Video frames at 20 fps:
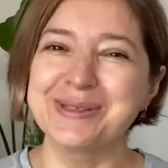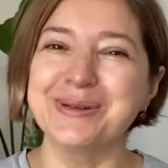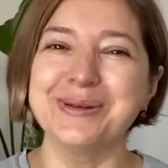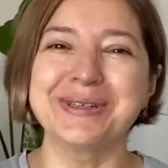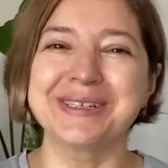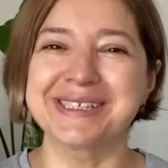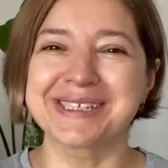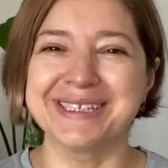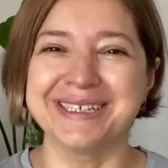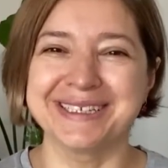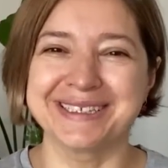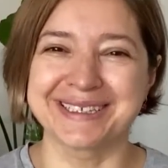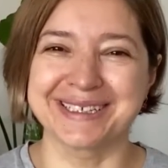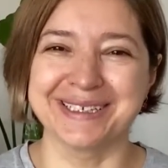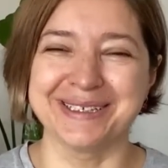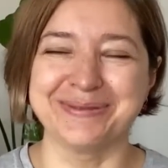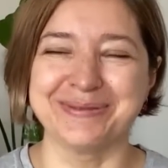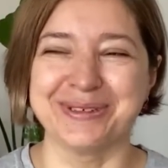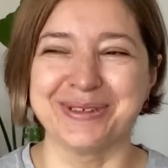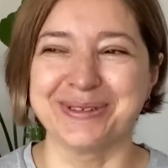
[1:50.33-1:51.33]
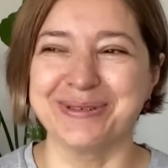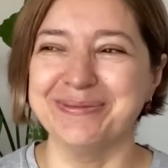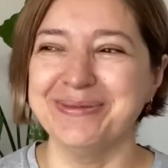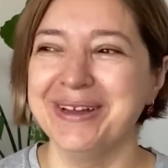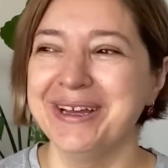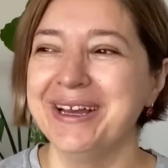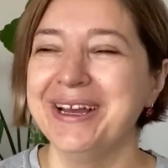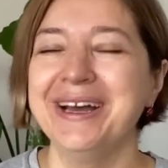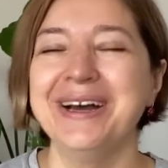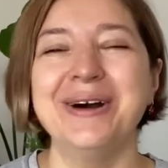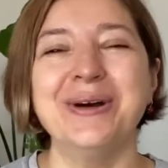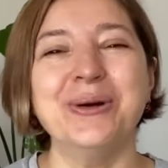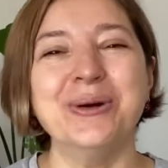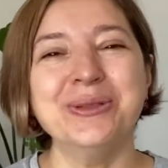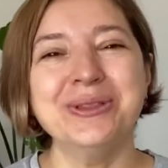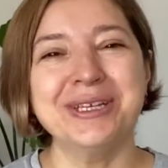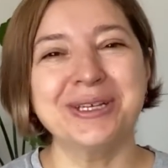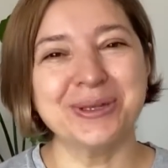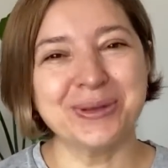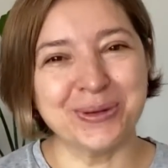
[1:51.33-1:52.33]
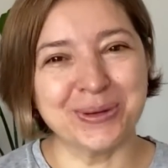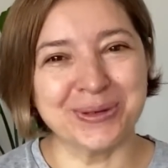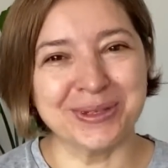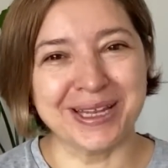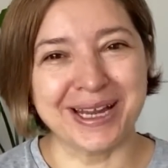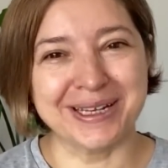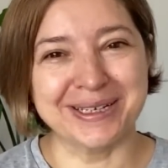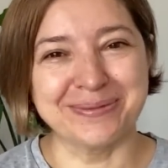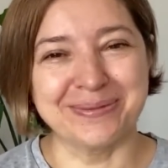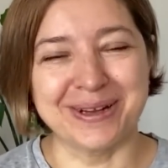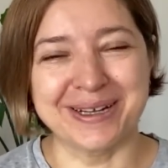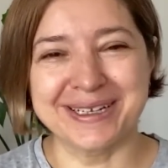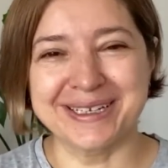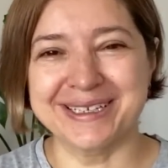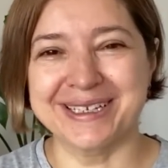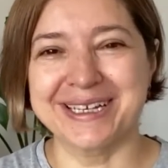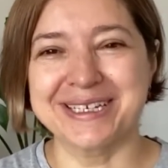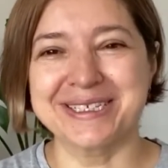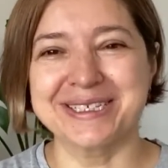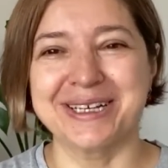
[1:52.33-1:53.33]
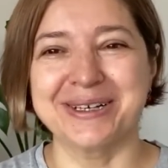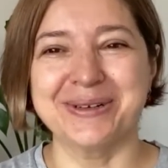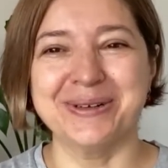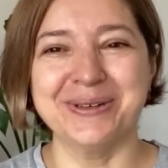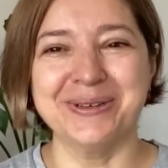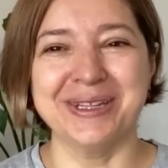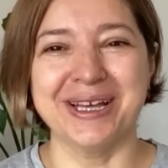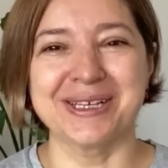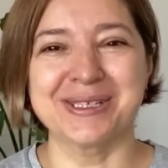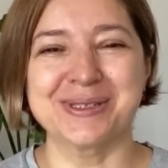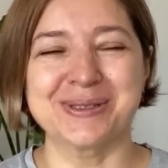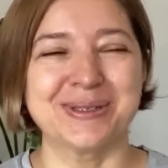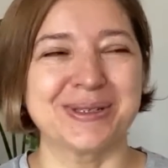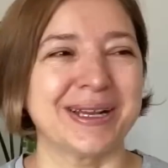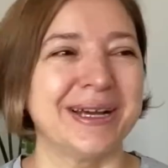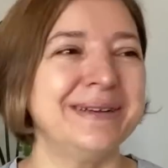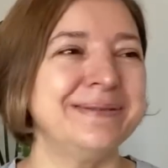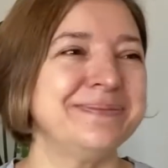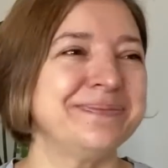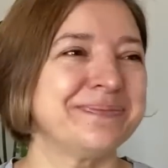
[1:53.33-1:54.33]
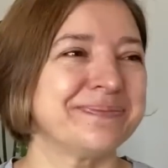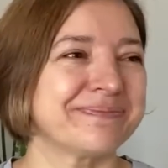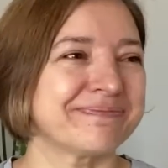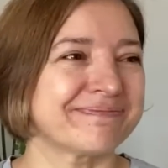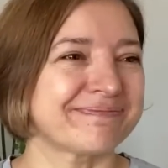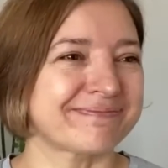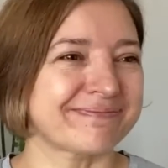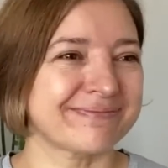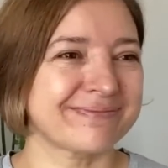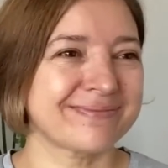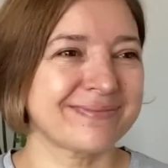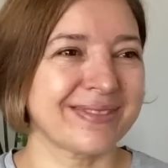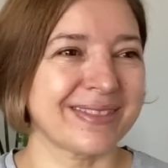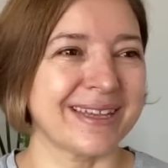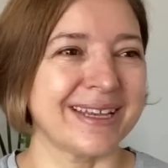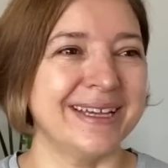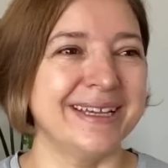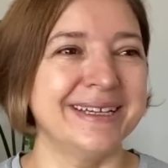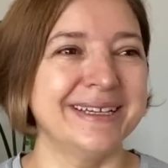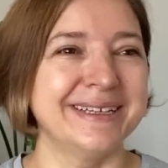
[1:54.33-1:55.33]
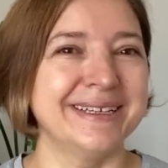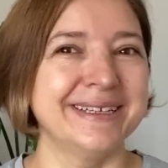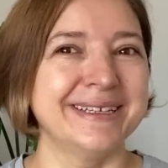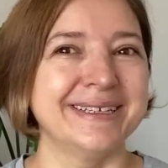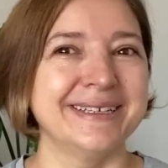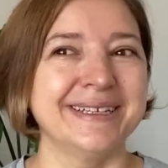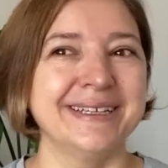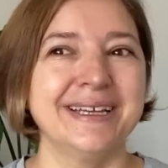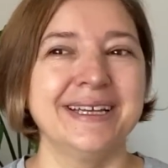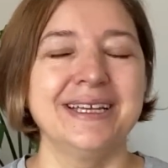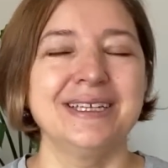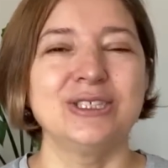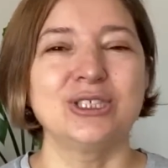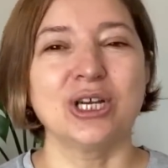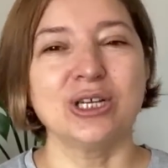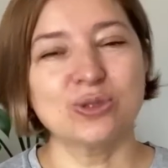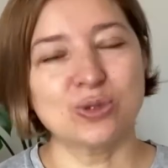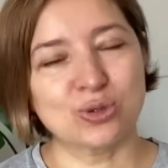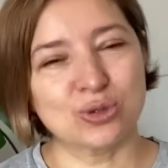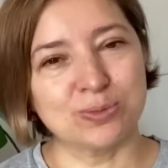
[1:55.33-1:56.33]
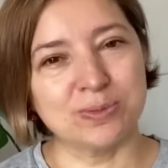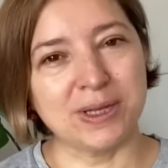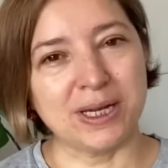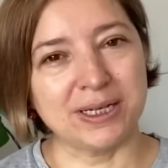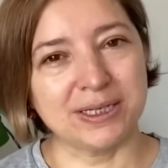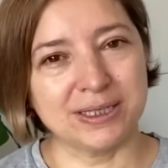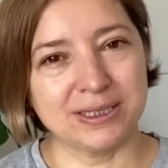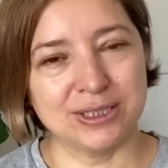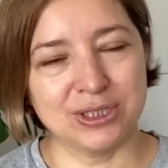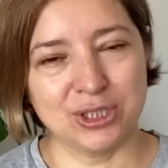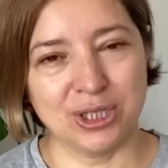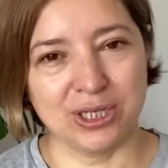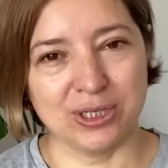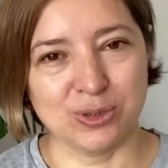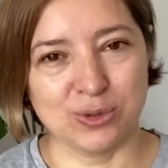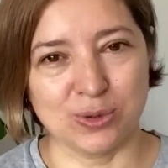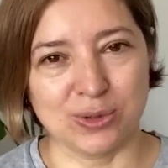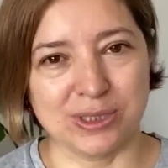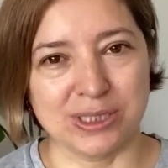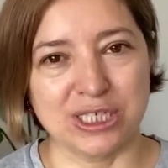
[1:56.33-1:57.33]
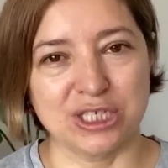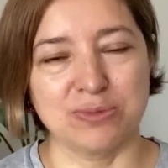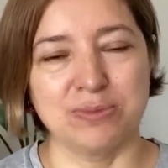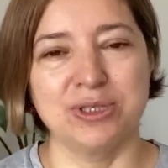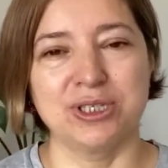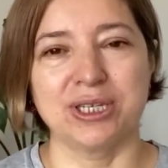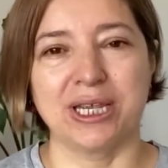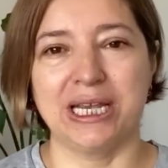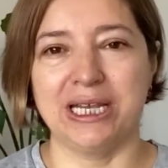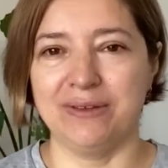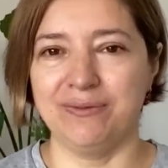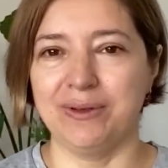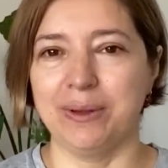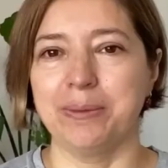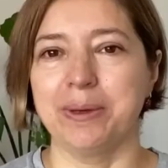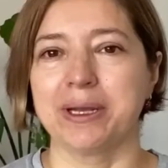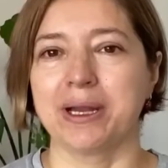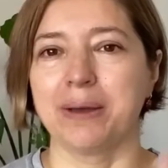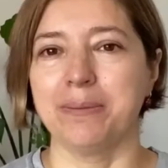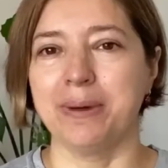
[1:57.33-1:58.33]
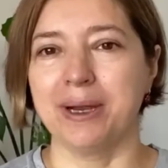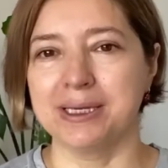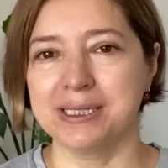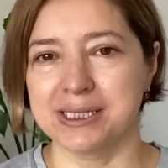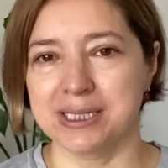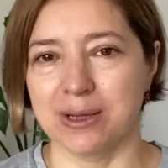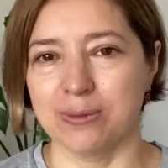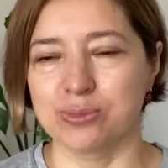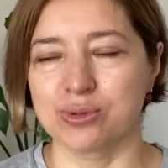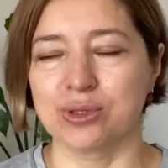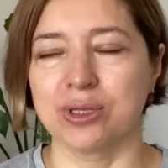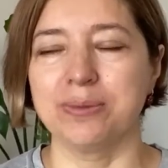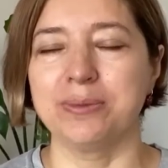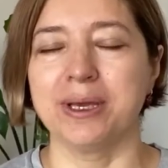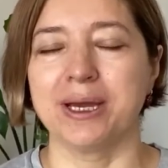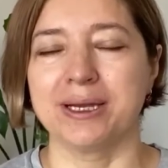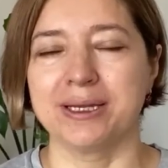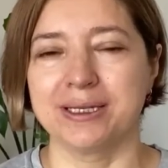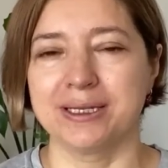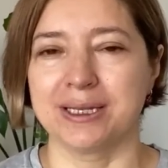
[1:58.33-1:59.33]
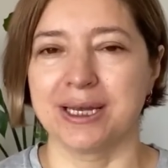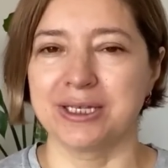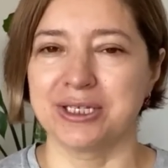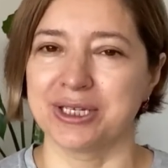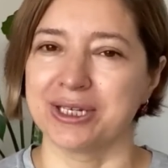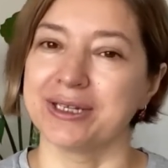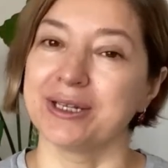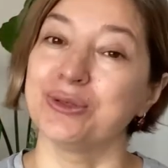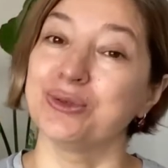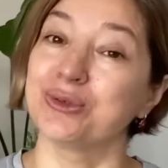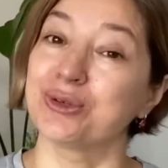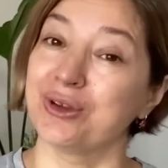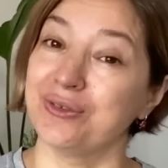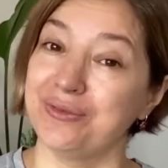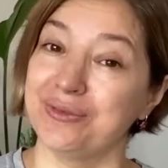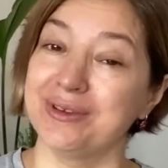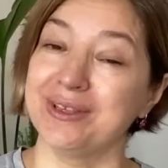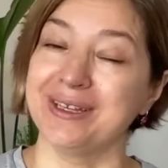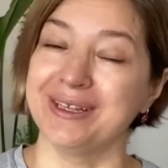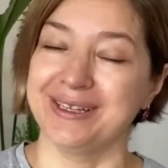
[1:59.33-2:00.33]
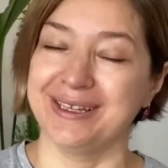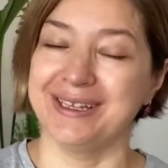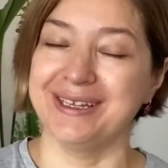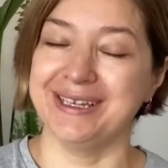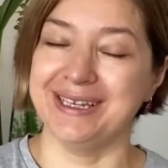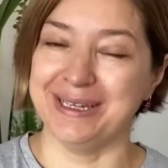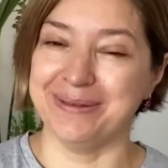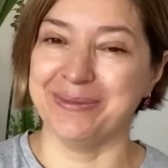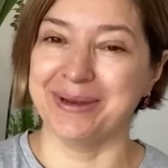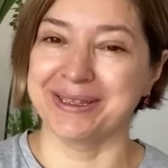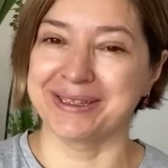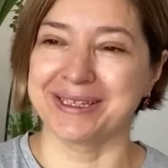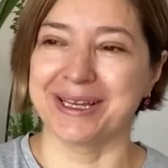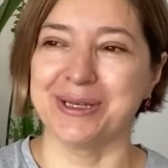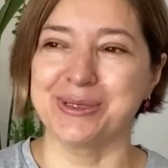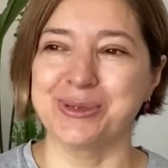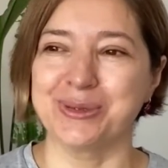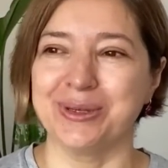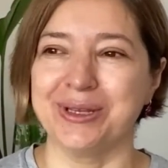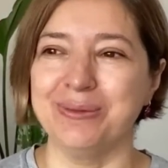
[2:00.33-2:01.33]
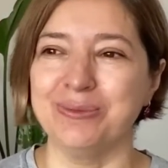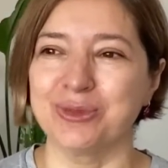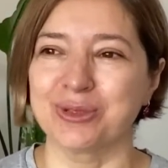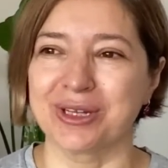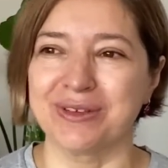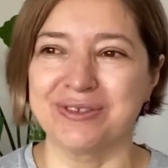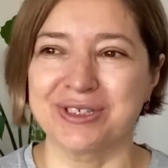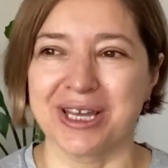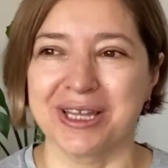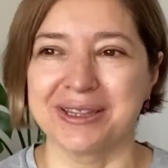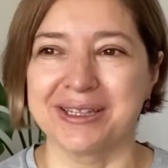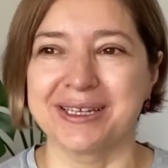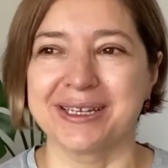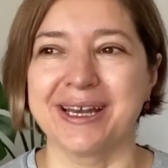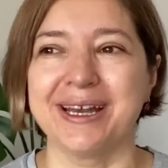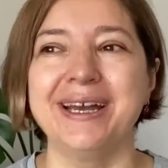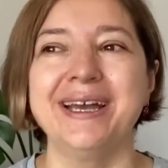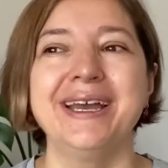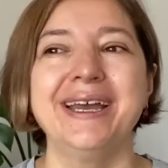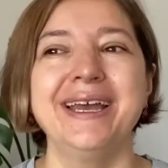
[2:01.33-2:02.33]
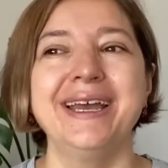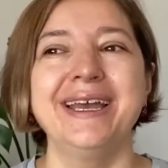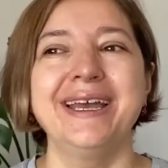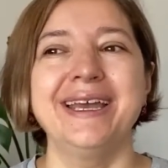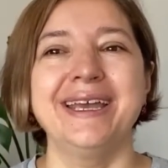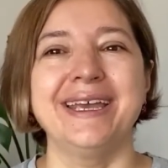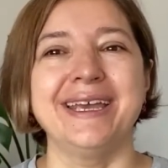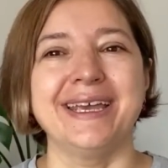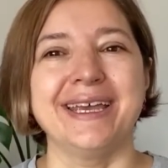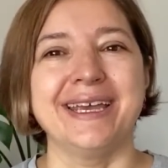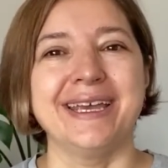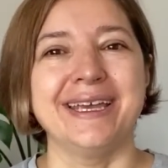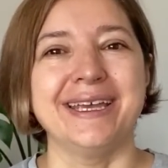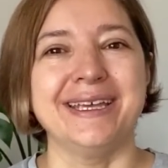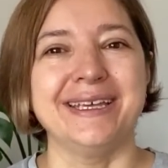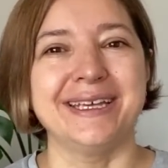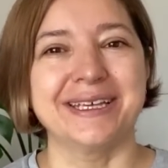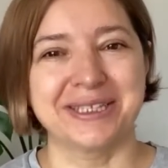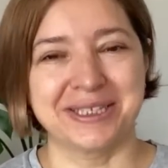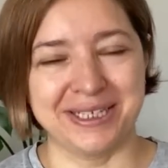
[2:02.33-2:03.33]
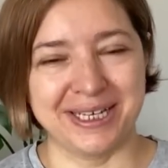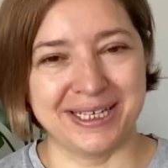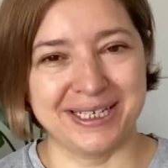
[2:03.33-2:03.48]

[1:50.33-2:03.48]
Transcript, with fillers: Sonrasını hatırlamıyorum. Onları gönderdim arkadaşlar. Ondan sonra e, Cansu'cum da arkadaşıyla sözleşmişti. Elif'le beraber Samsun'a bir arkadaşlara Nuref diyeyim hatta söyleyeyim. Nurefşanlara e, yatıya